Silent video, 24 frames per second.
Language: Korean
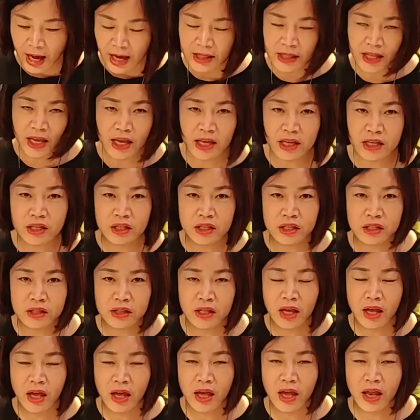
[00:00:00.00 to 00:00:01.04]

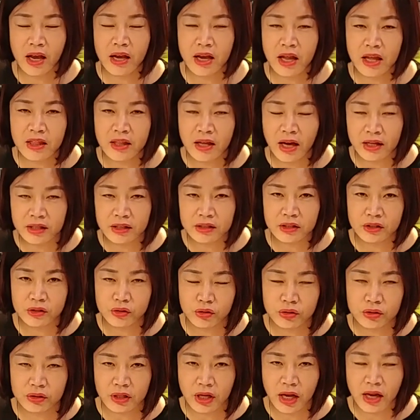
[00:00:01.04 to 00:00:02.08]
아내인 헬레나를
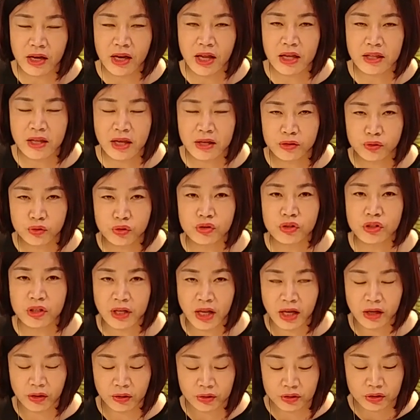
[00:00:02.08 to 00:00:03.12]
헬레네를
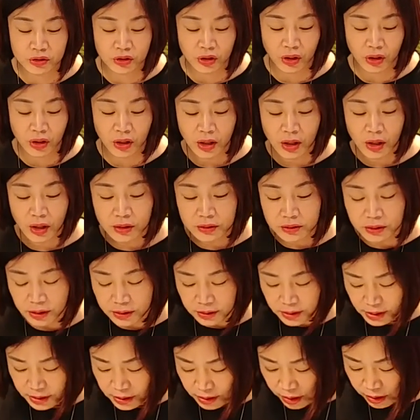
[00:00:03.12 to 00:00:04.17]
추천했거든요. 자,
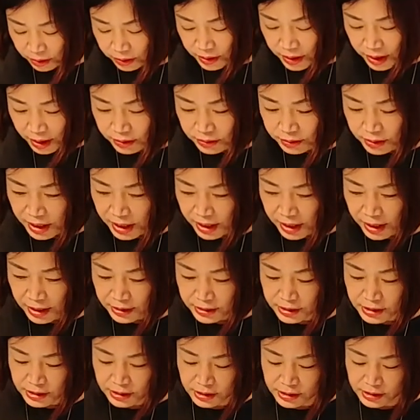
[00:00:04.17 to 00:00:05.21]
그래서 근데 그게
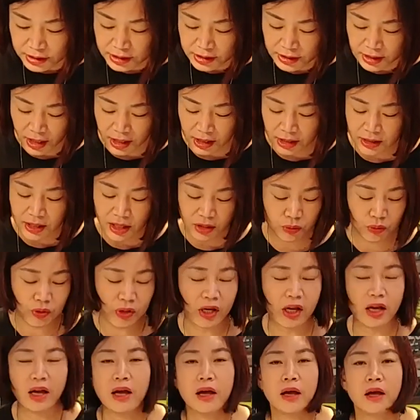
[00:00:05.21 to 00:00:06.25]
신의 신탁이
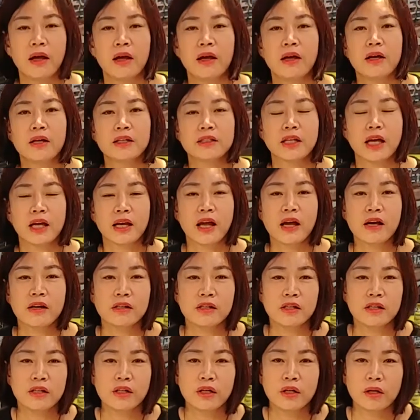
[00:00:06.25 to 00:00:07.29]
되노니까
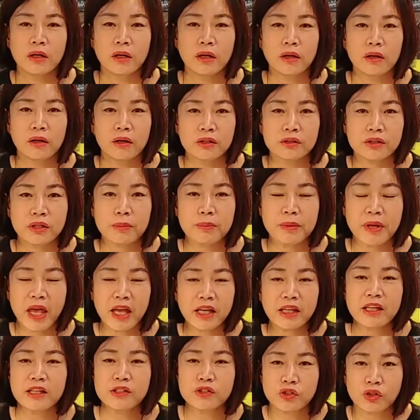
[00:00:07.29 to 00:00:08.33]
사랑을 어차피
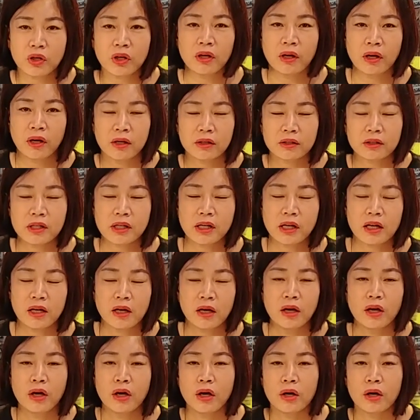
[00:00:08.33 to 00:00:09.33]
했겠죠. 그러니까